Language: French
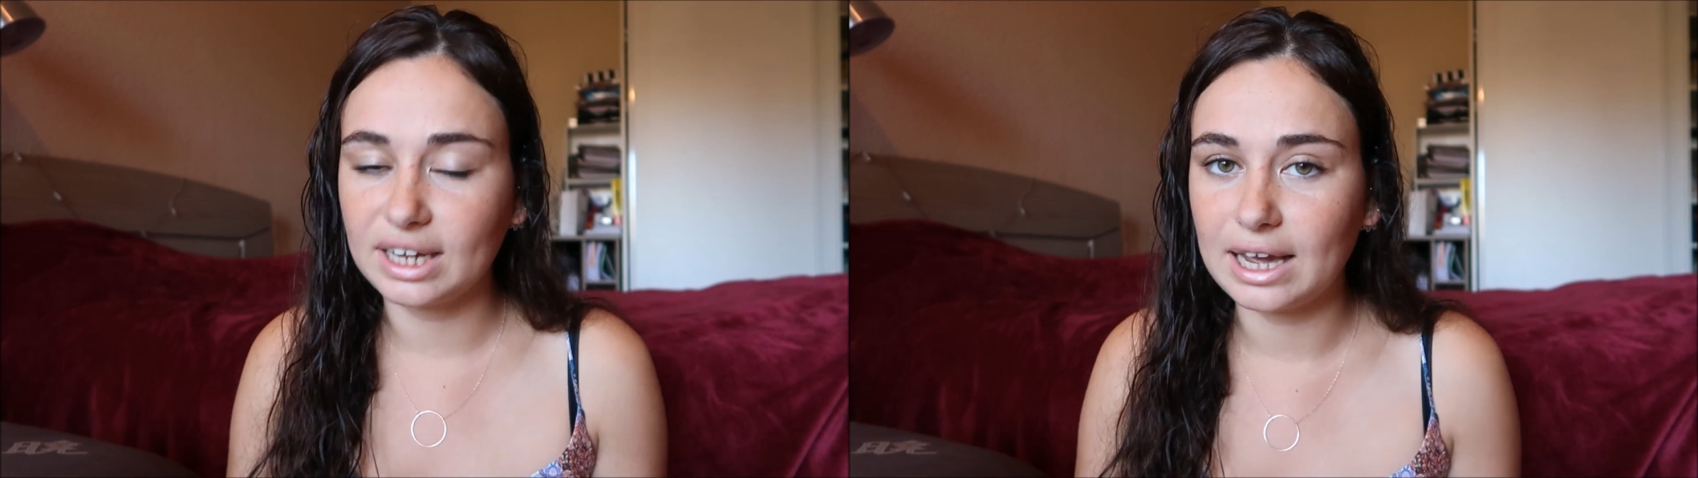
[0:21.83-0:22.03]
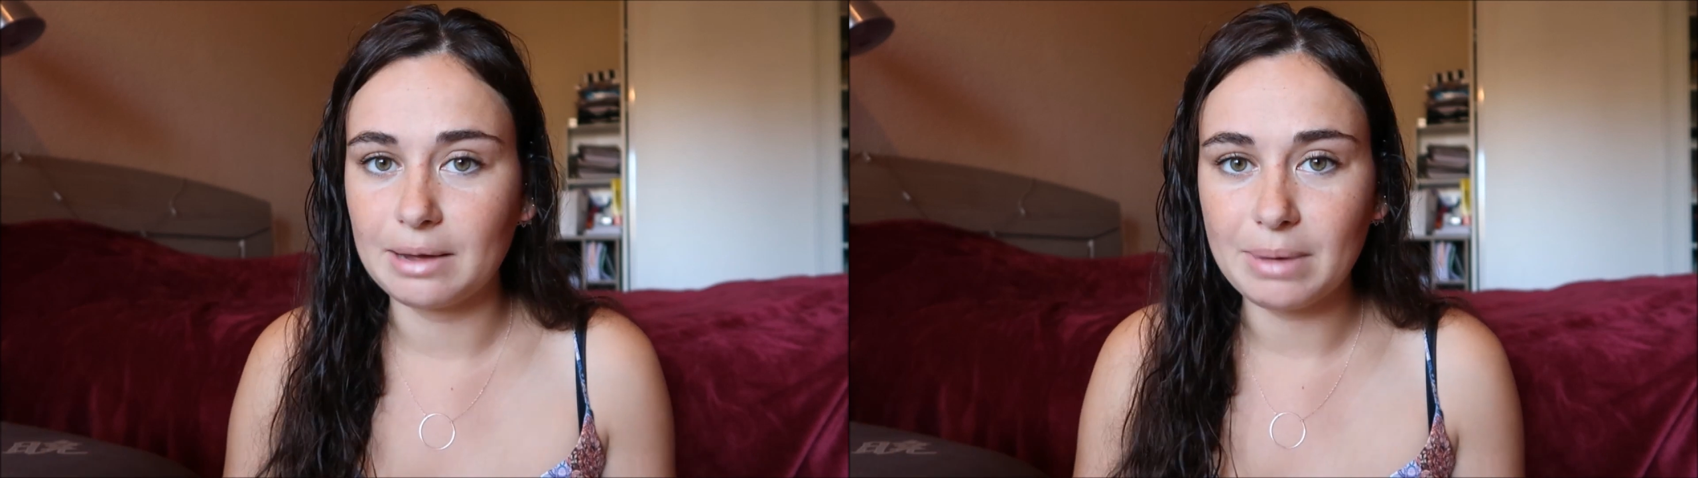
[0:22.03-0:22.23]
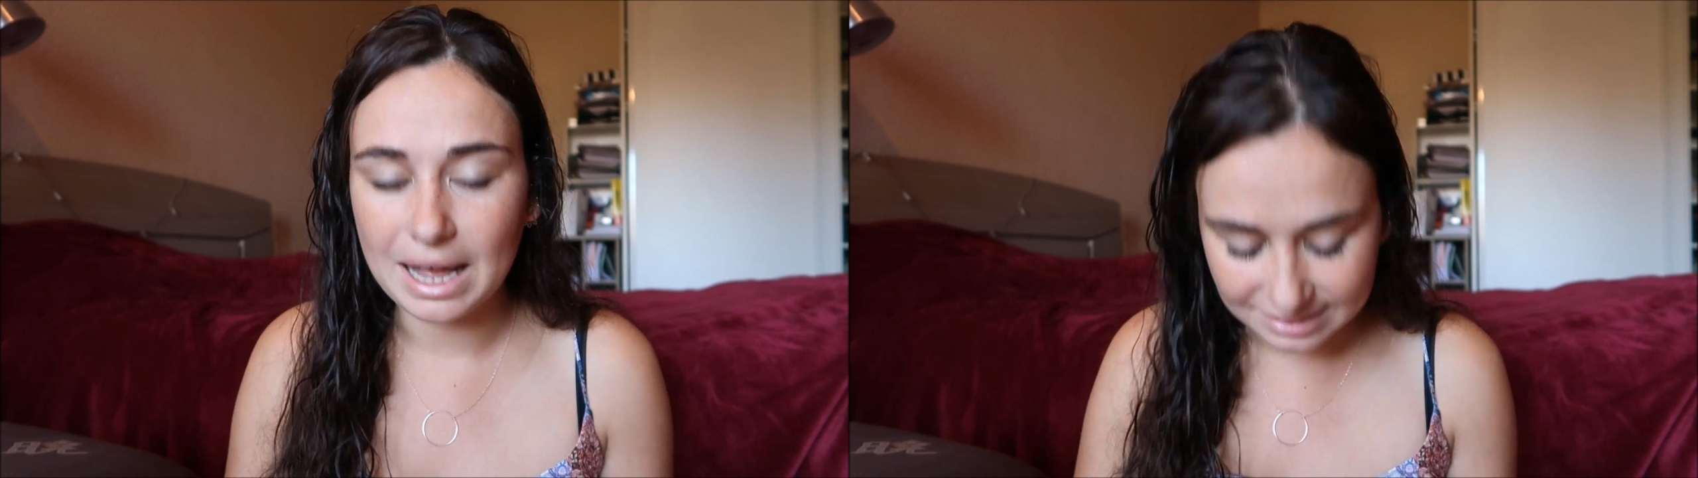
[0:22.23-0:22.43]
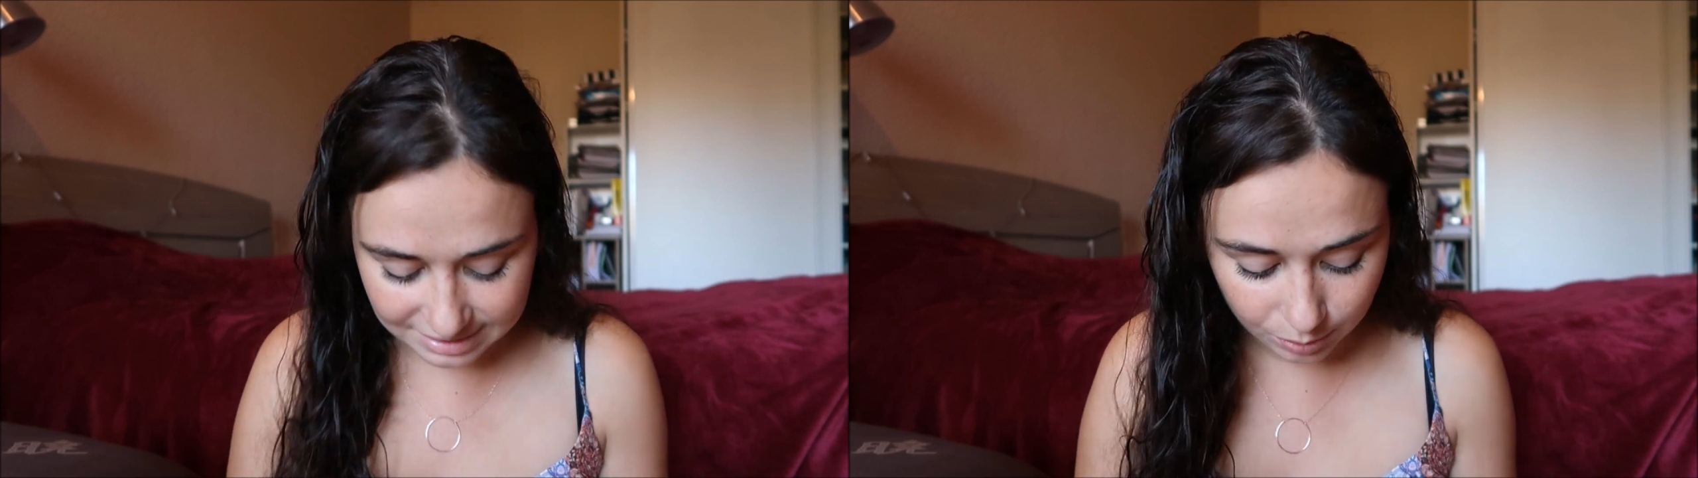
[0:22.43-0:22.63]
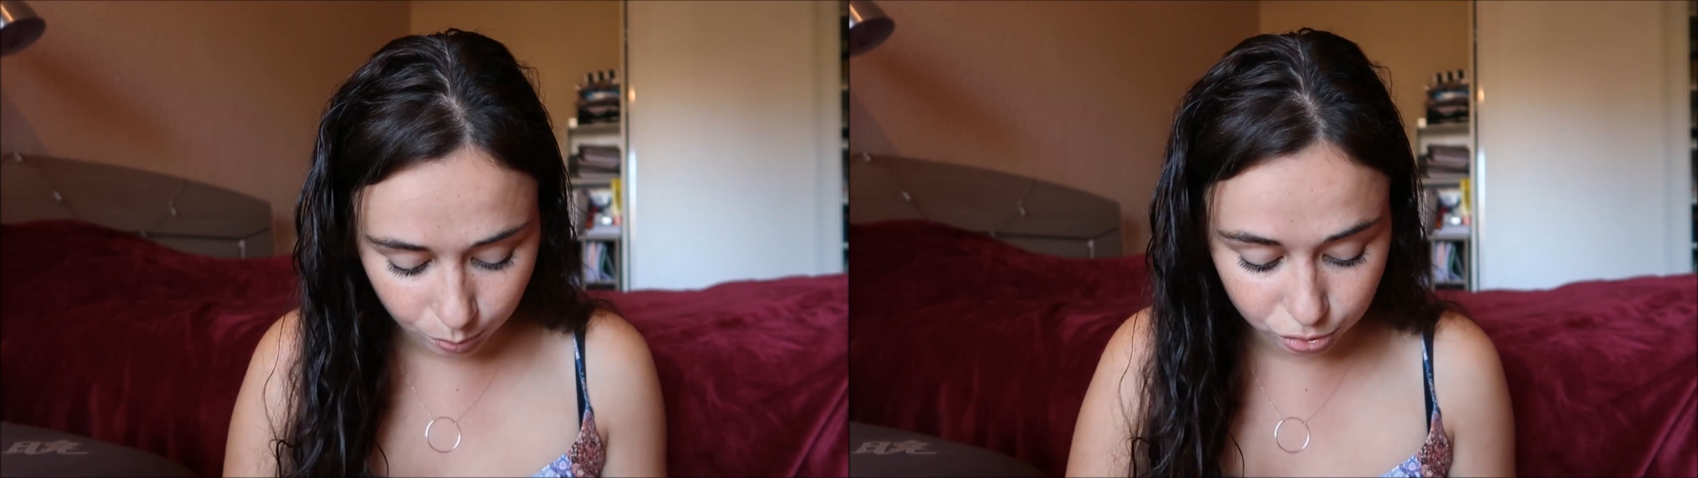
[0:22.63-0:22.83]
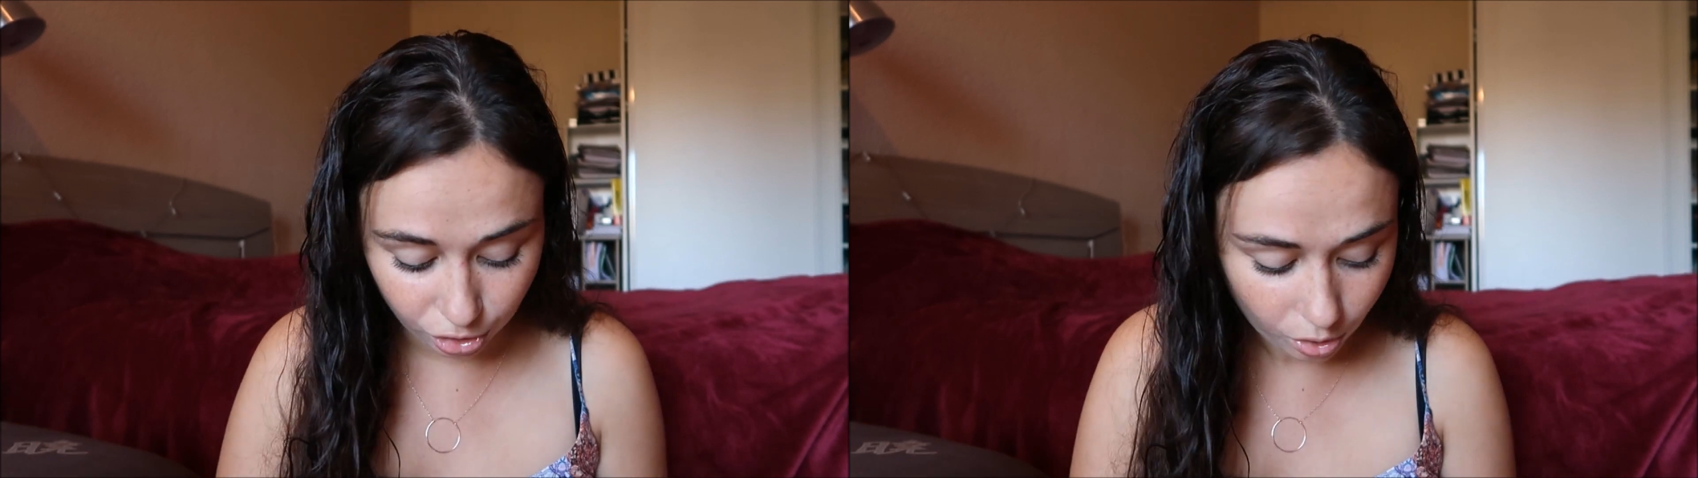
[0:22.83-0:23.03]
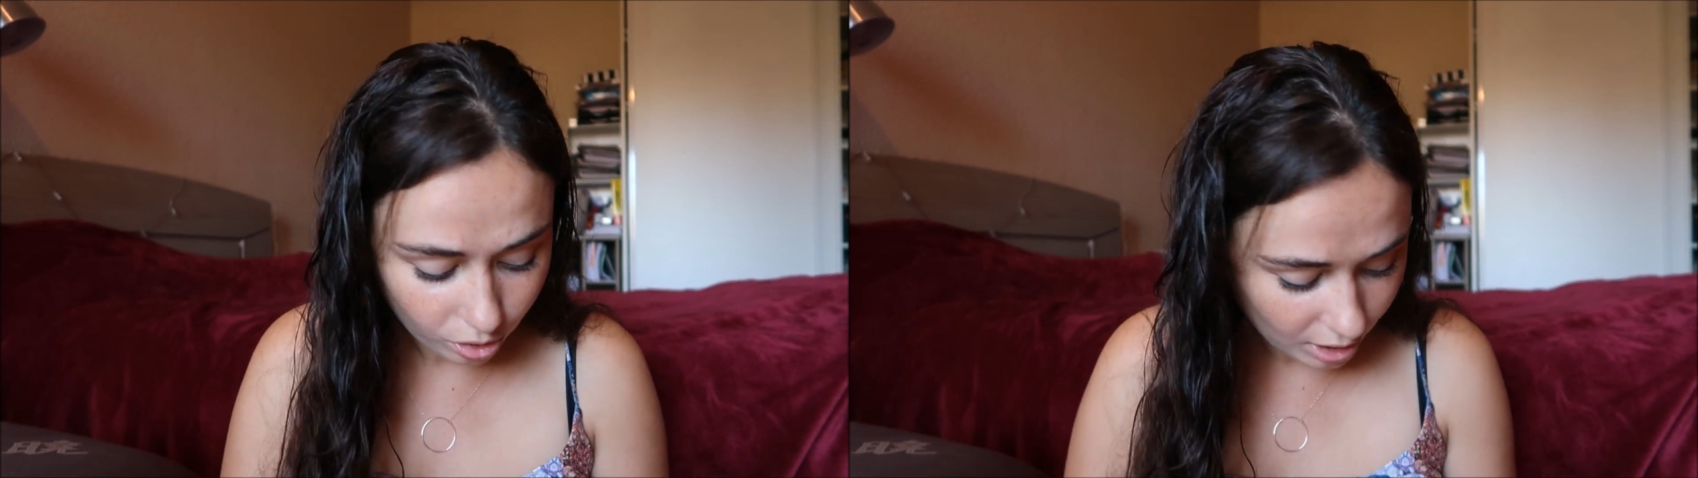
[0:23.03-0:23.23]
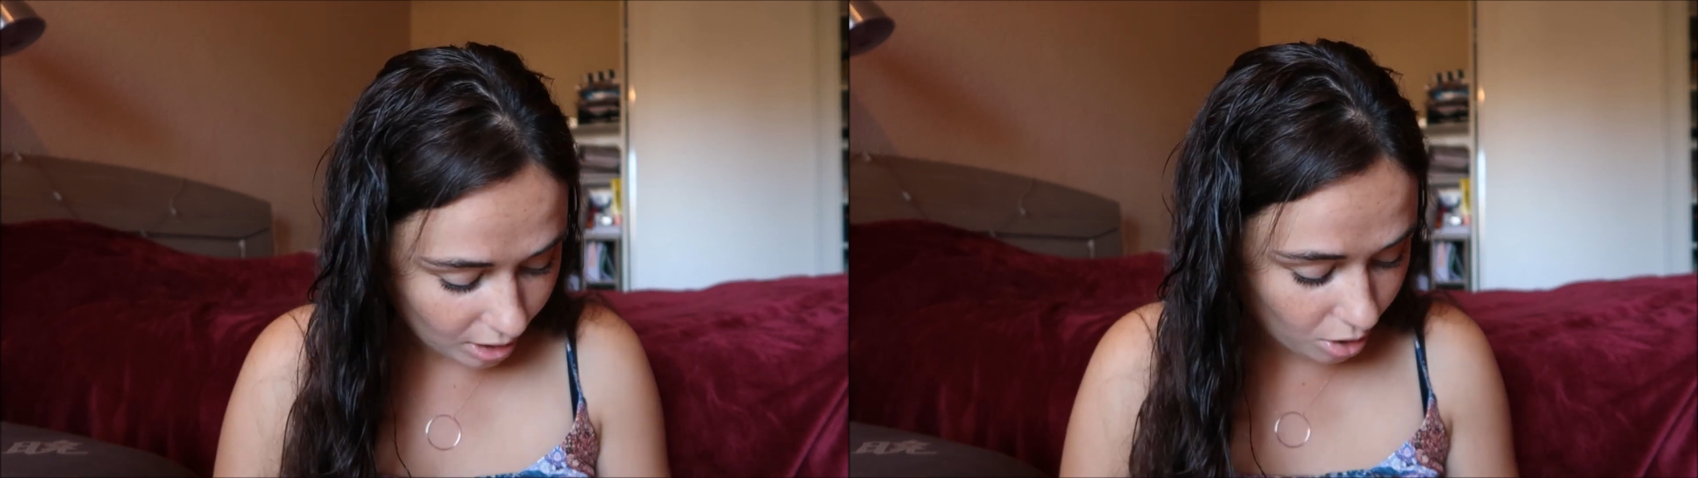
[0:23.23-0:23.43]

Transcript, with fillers: il y a quand même assez longtemps.